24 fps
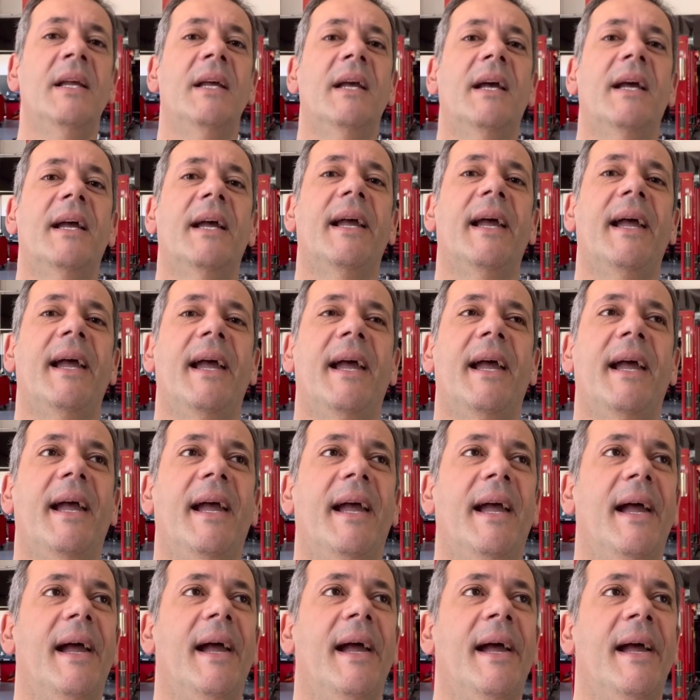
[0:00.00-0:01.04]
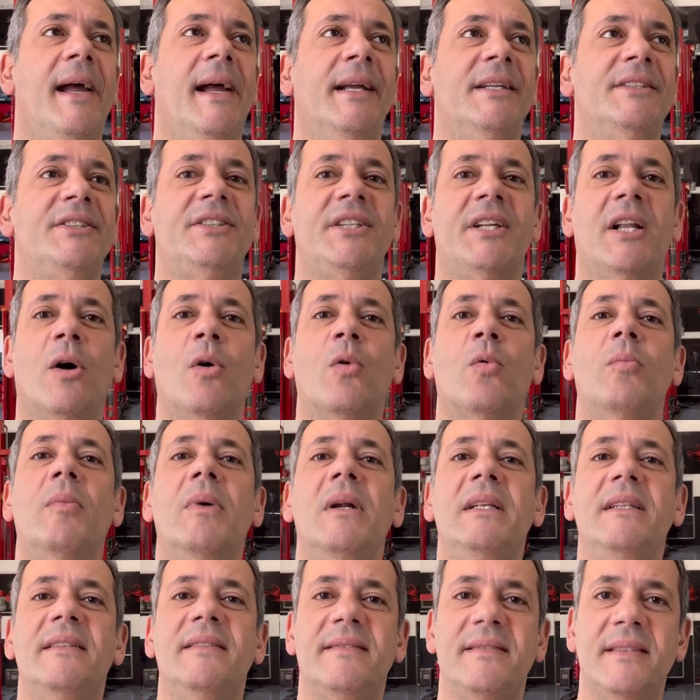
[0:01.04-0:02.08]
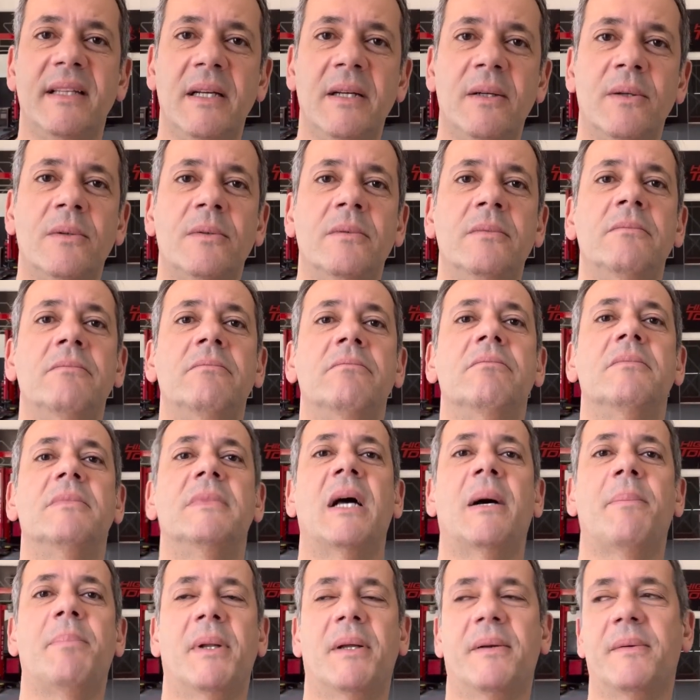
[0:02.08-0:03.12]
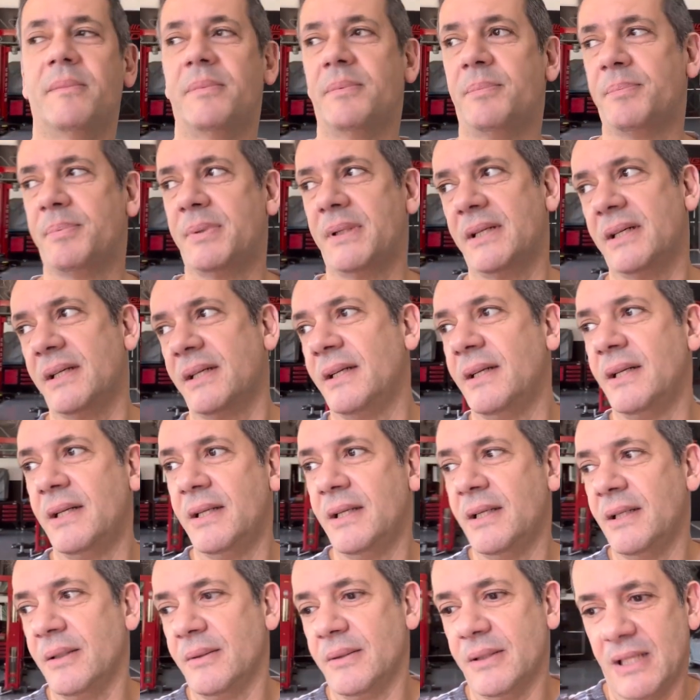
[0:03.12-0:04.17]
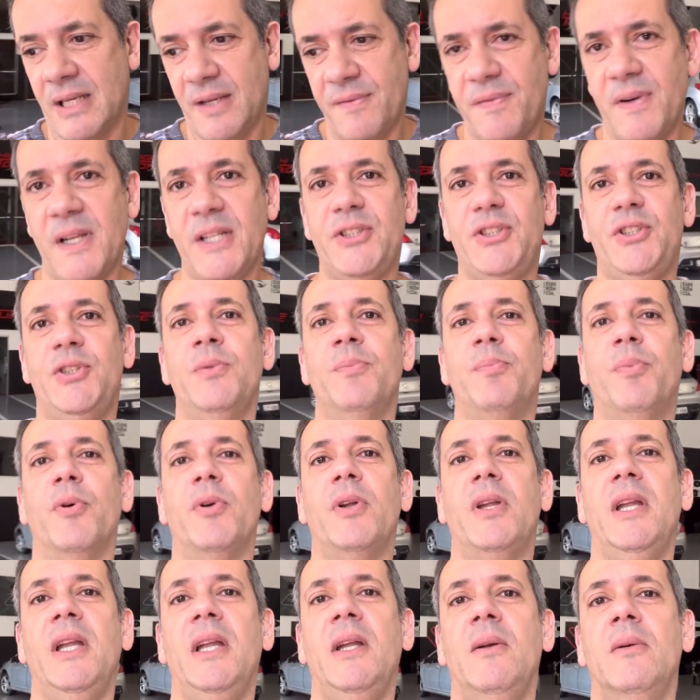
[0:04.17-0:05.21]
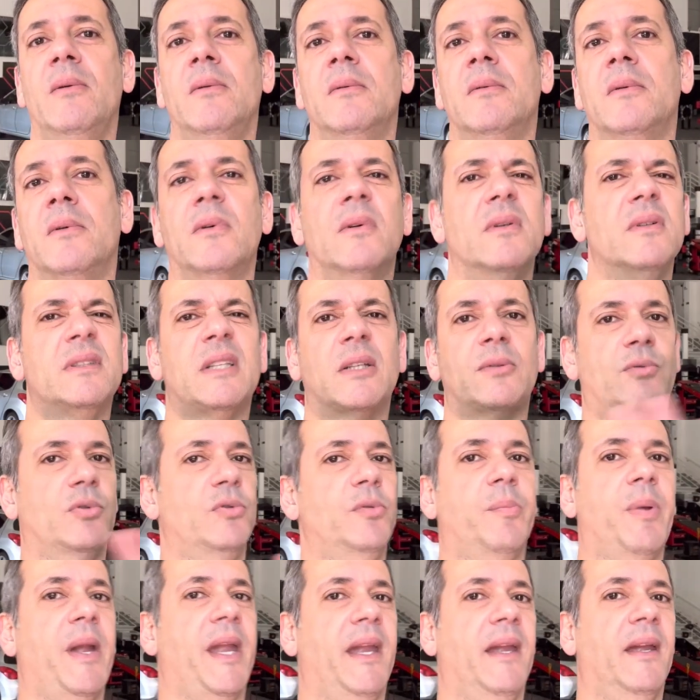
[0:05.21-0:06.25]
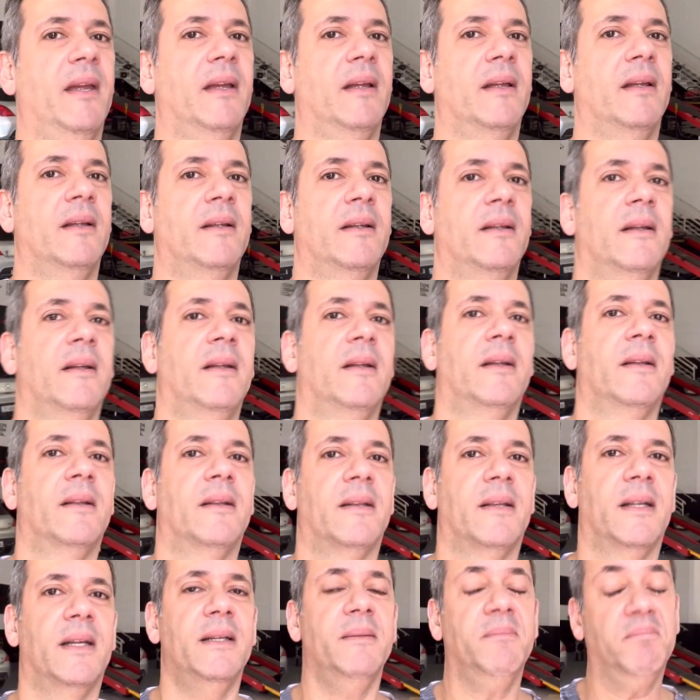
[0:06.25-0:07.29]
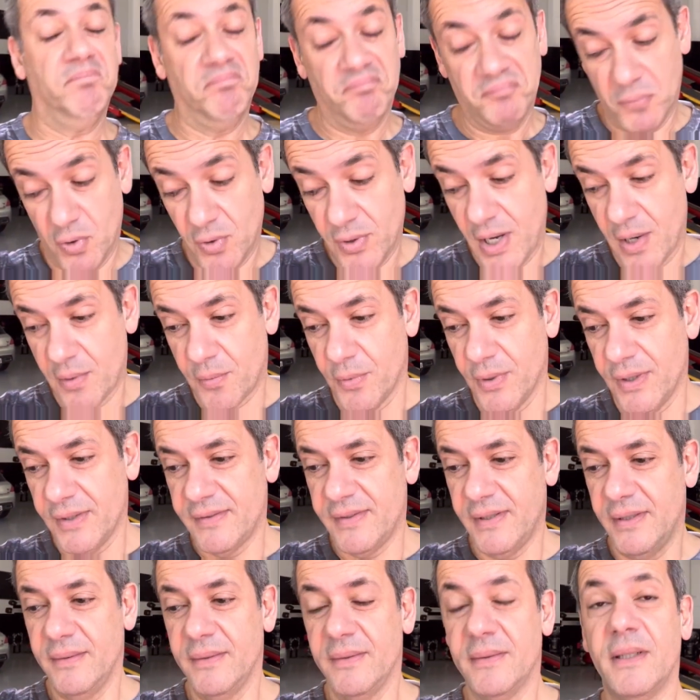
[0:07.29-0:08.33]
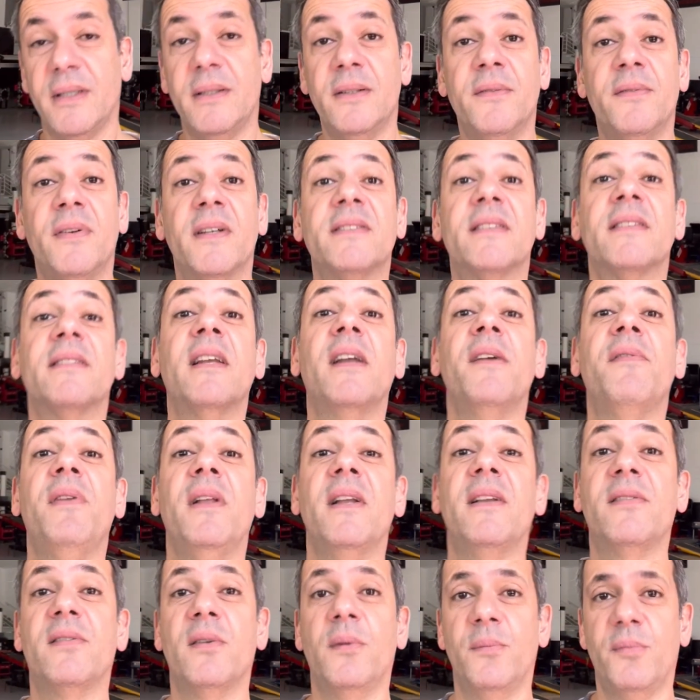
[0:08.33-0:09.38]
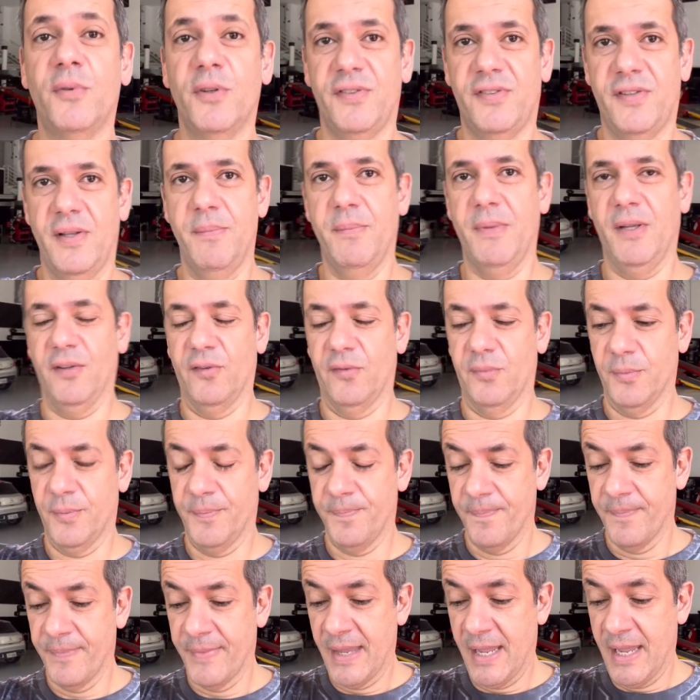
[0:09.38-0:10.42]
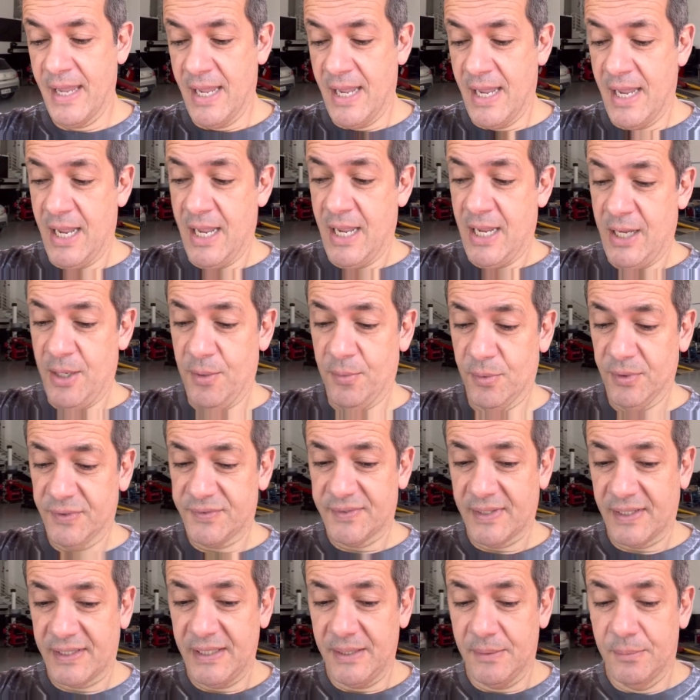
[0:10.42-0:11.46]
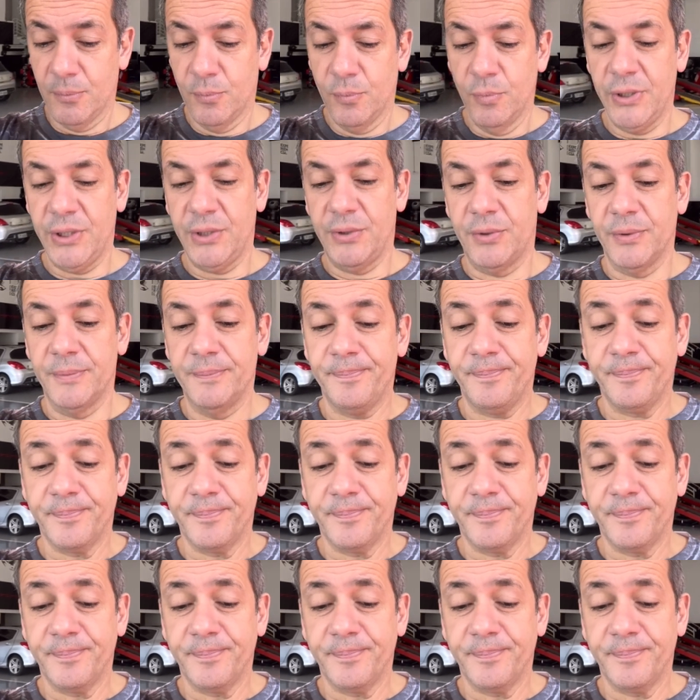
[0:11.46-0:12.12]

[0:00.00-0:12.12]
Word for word: é, tirar alguma lição, dá para refletir um pouquinho ou tá tudo bem, né? Qualquer coisa, faça essa reflexão você mesmo. Eu gostaria muito